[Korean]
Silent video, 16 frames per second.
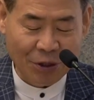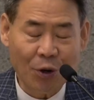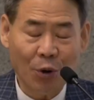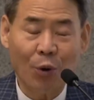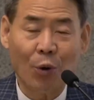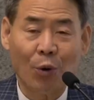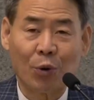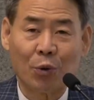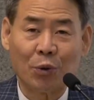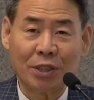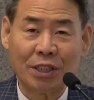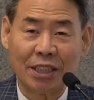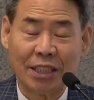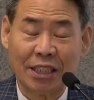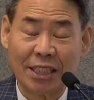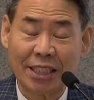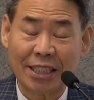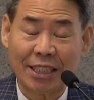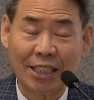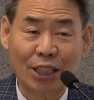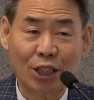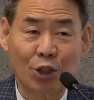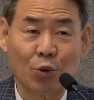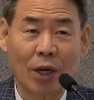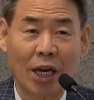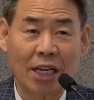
오로지 기도에